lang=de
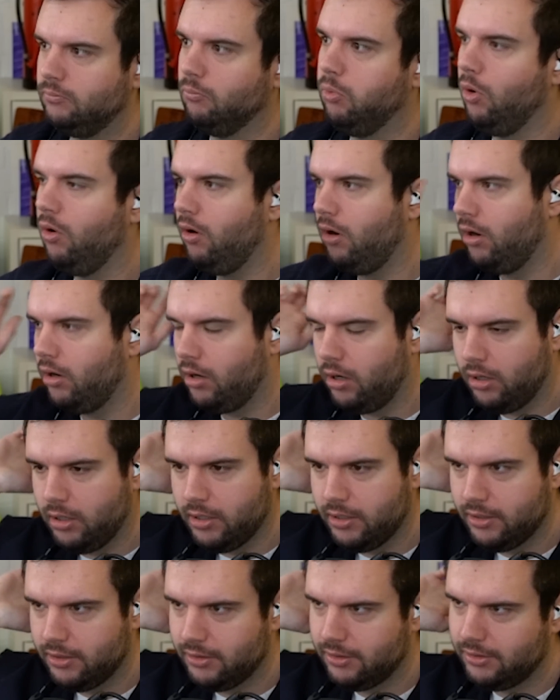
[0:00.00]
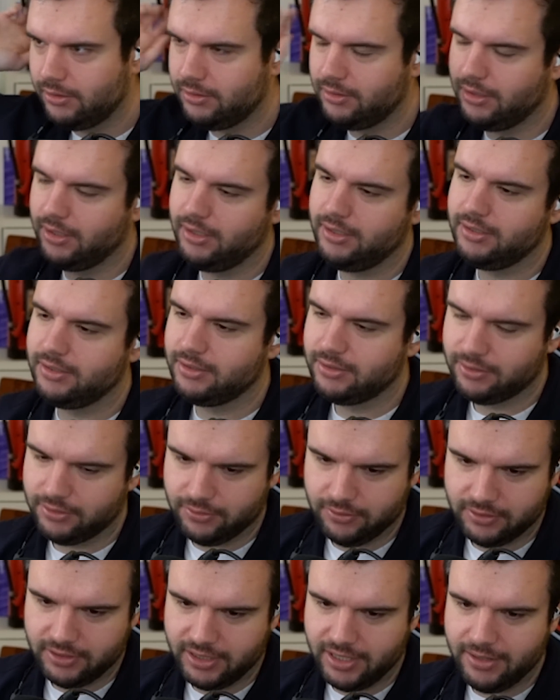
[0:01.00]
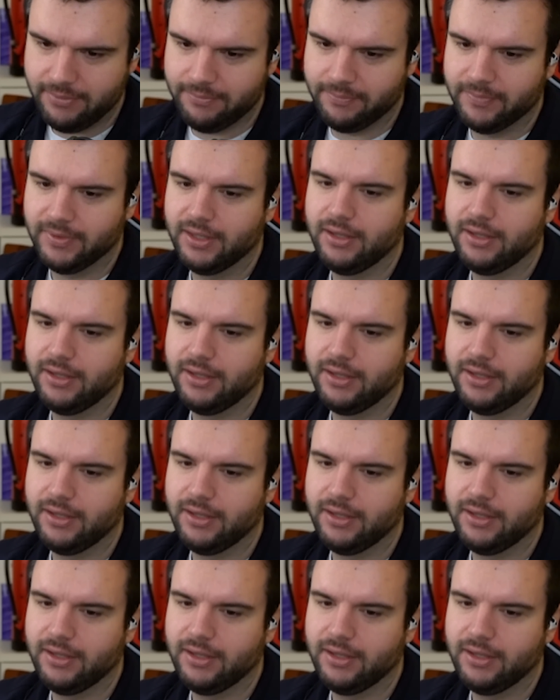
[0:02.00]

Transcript: Boah, nice, good game.